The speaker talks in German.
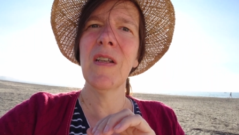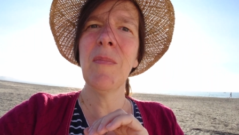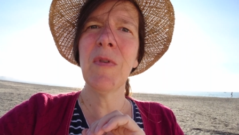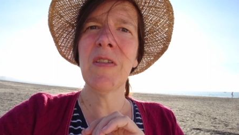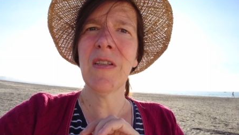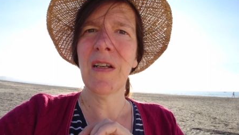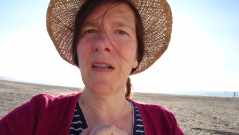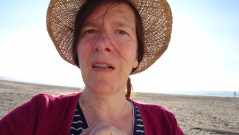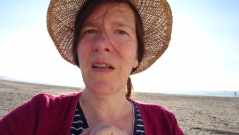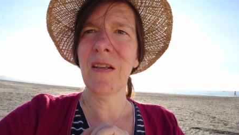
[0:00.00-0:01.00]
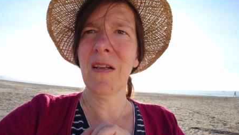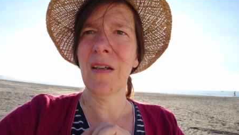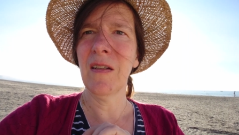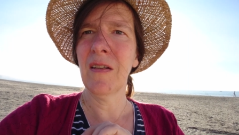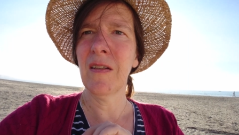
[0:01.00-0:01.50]
gibt es eigentlich
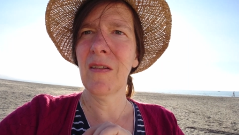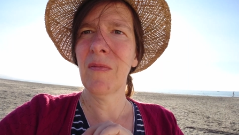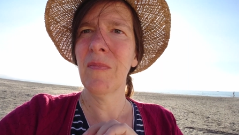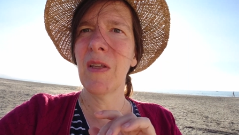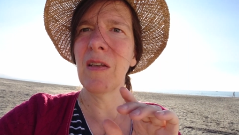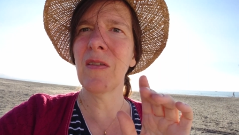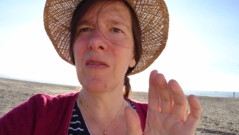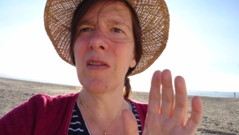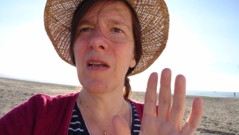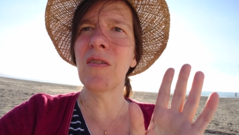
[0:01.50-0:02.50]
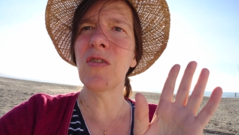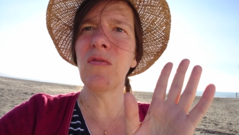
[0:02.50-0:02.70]
gar nicht. Es ist ein